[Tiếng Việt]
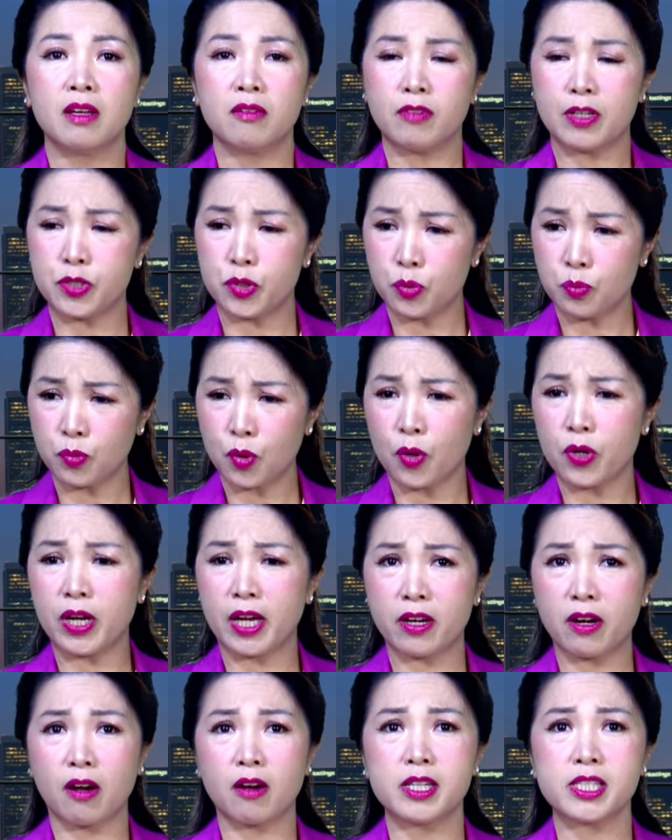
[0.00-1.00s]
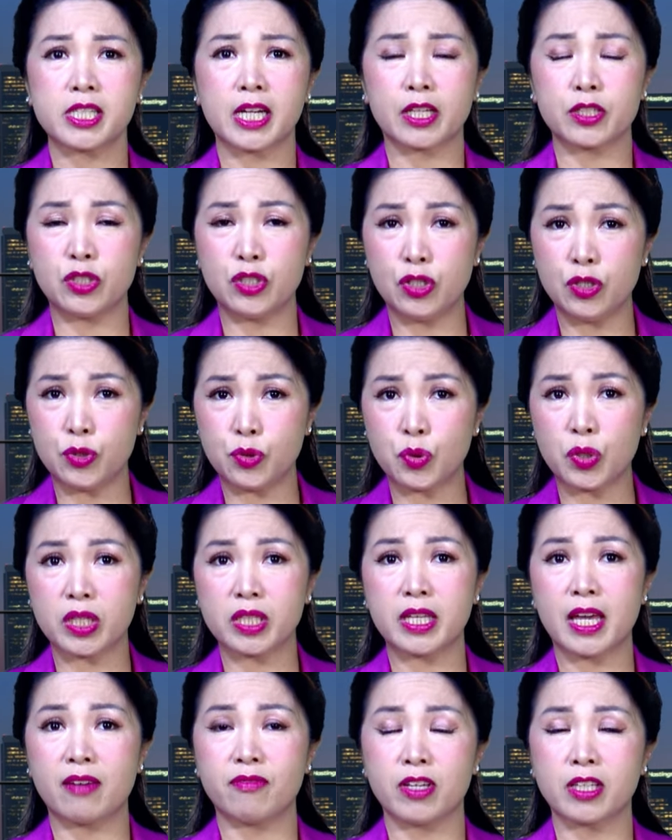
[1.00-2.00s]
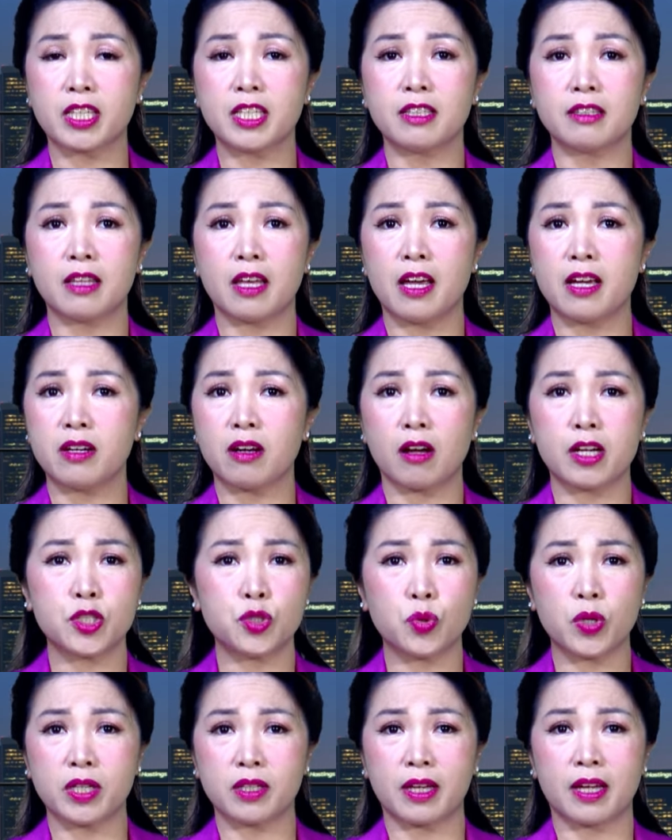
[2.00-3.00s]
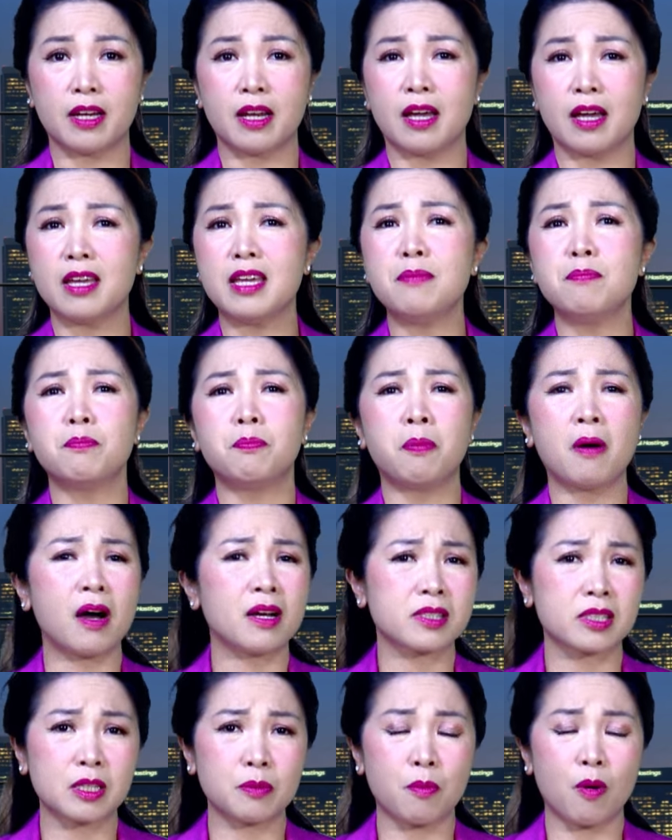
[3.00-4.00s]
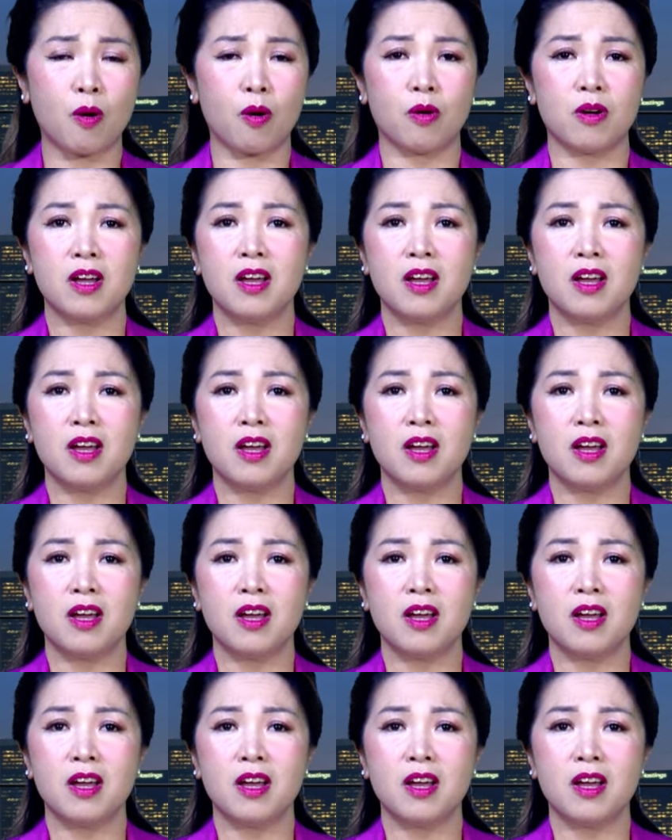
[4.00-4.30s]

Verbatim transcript: Và chúng tôi đã nói rằng nhiều chuyên gia về kinh tế nói chuyện này là impossible,